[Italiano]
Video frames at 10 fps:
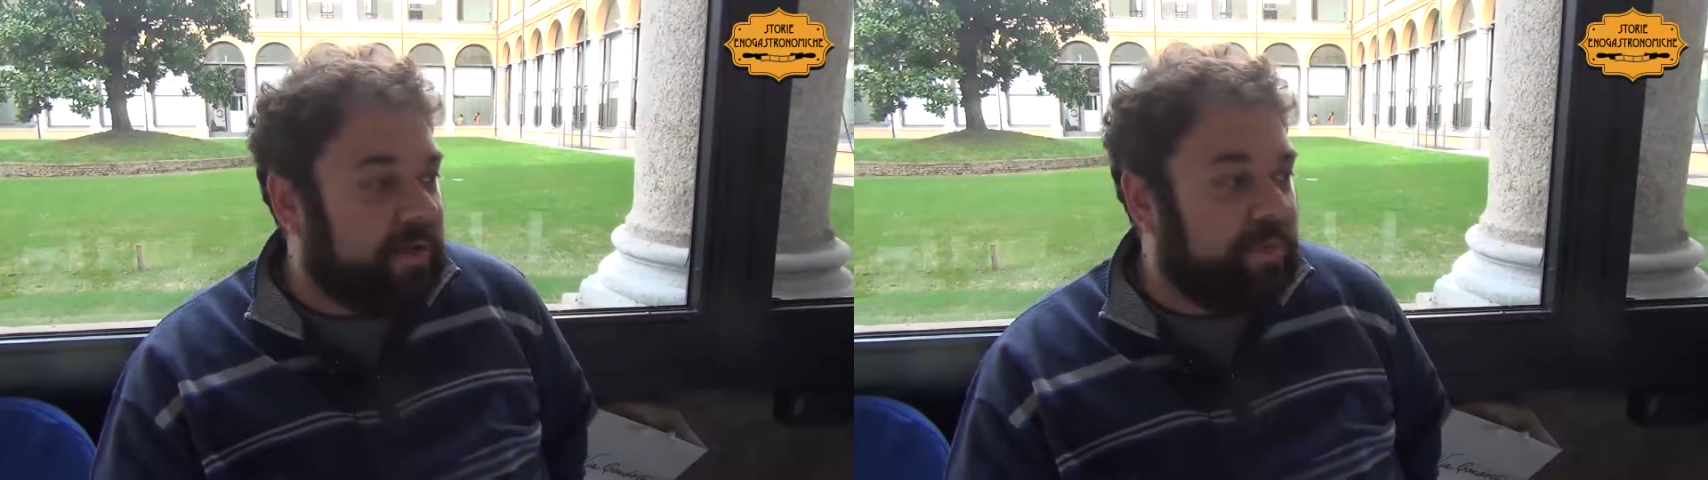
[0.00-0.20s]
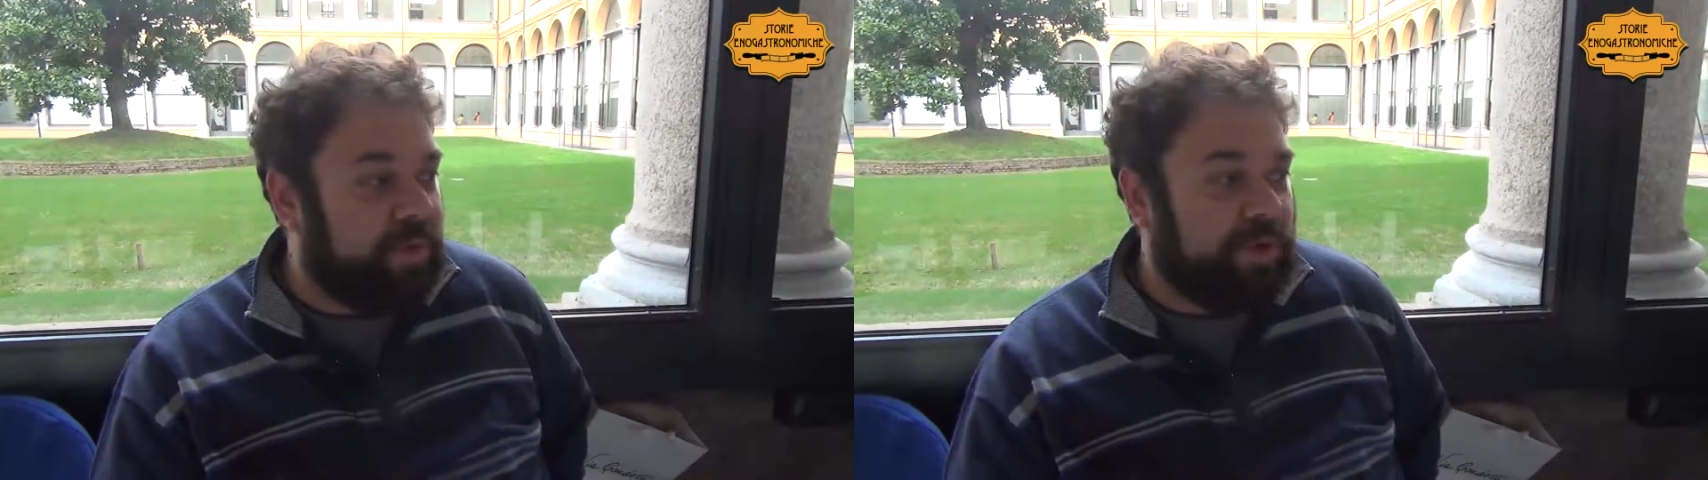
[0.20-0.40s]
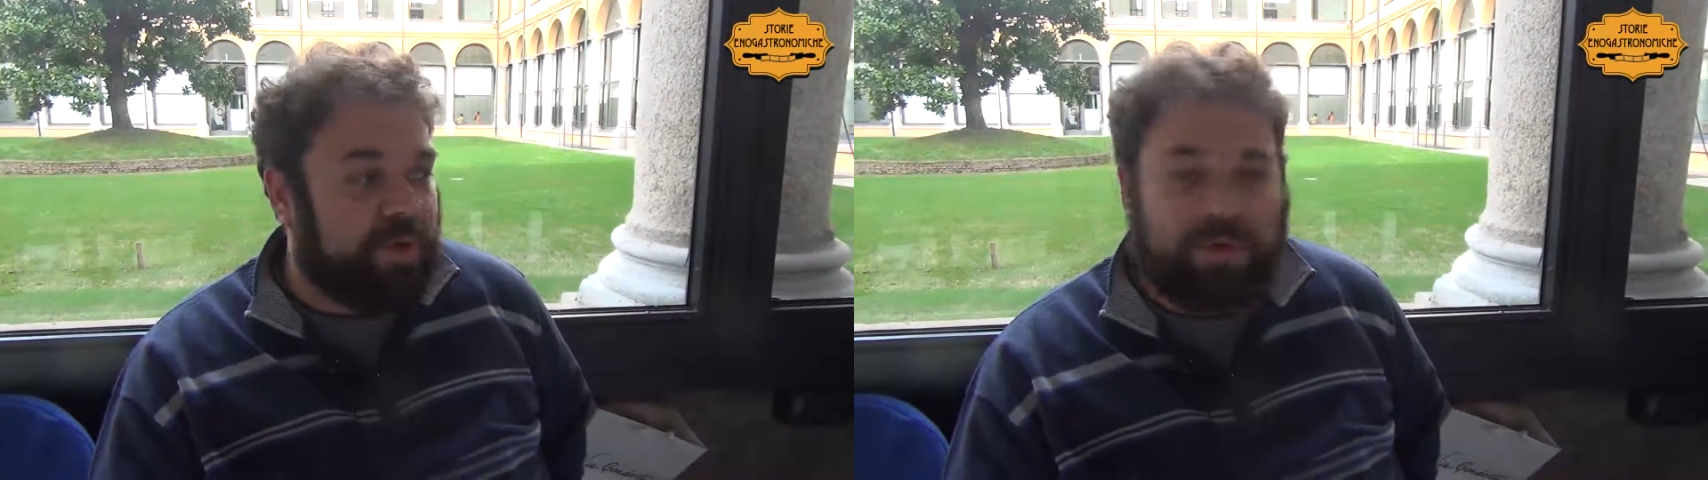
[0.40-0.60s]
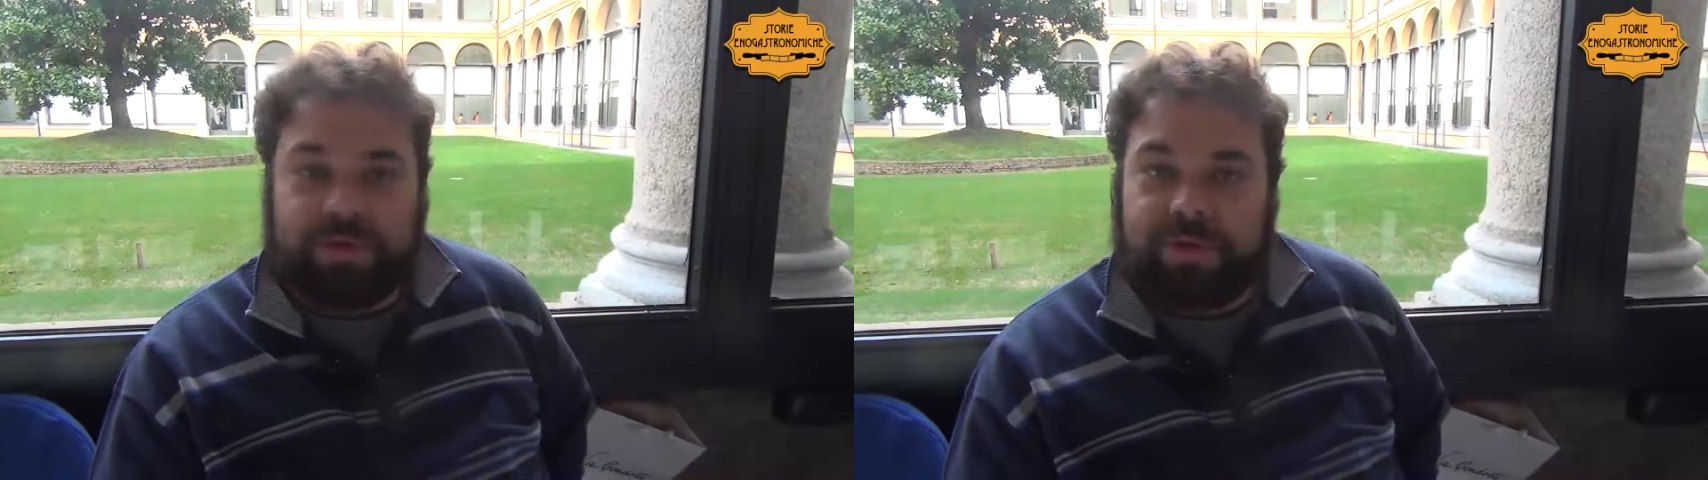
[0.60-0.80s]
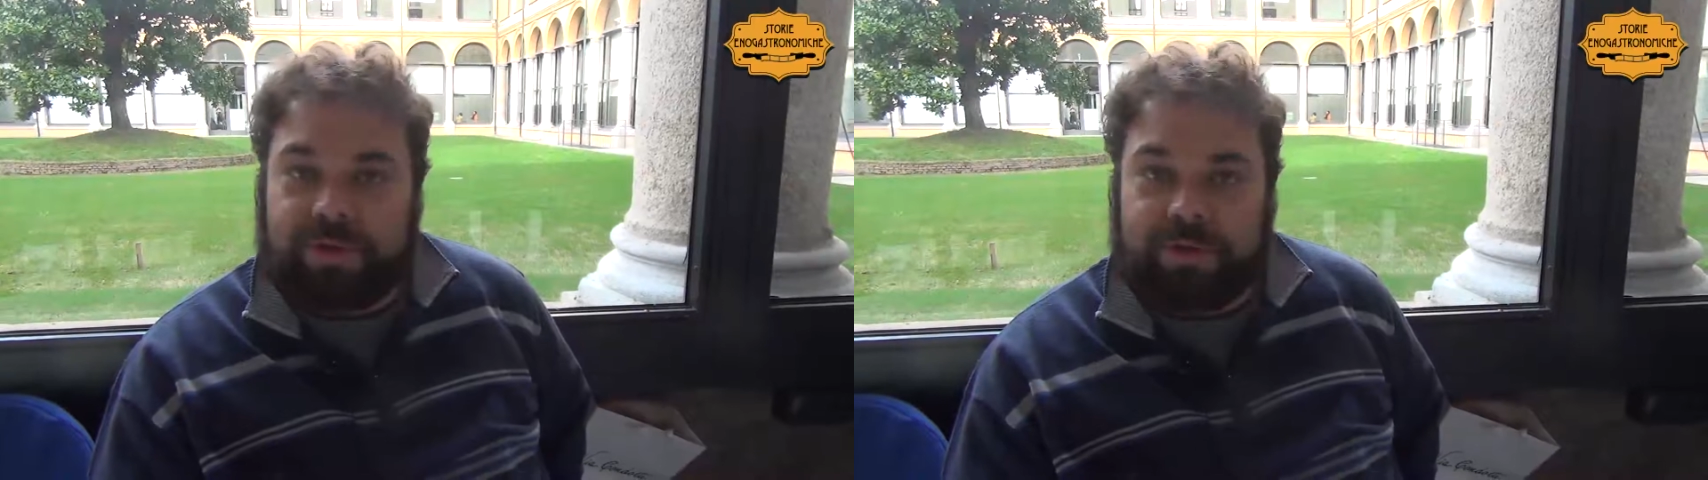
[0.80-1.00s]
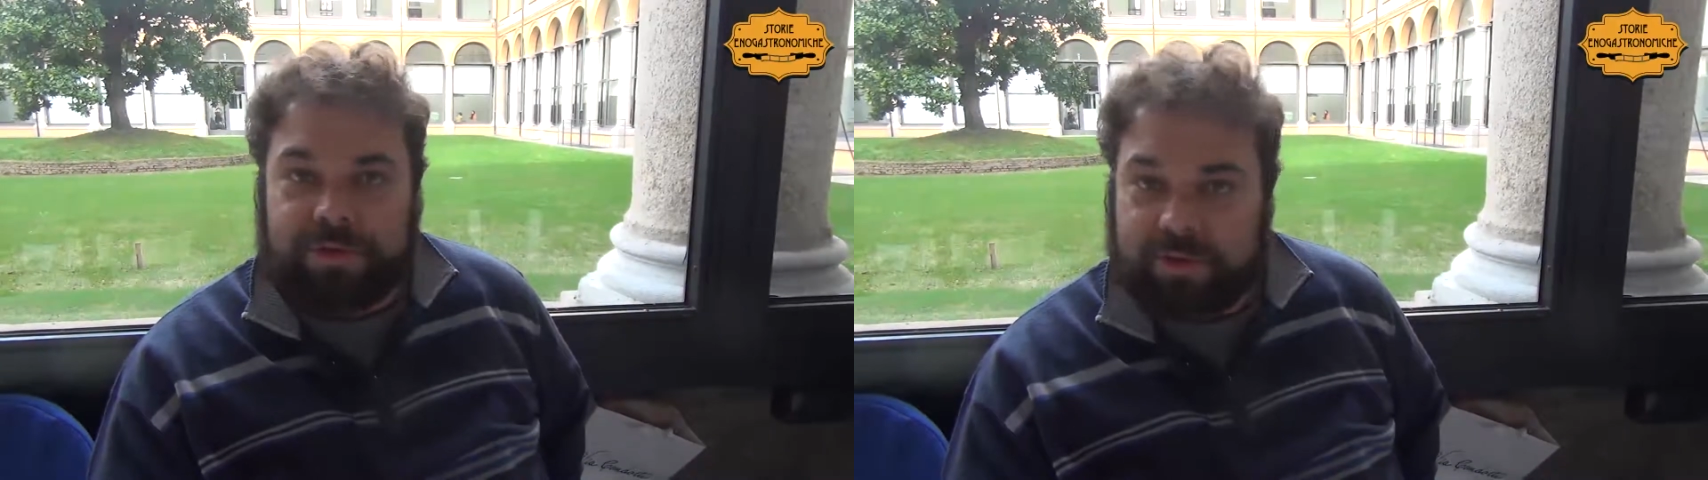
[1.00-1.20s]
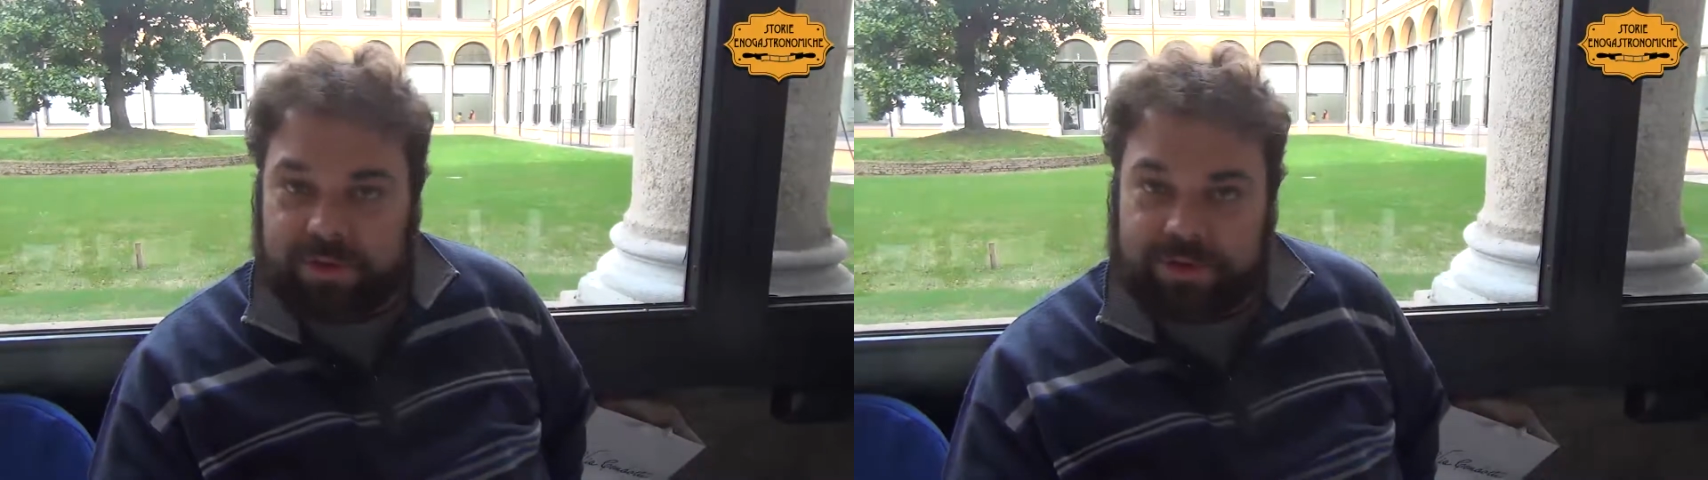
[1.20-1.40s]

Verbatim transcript: un prodotto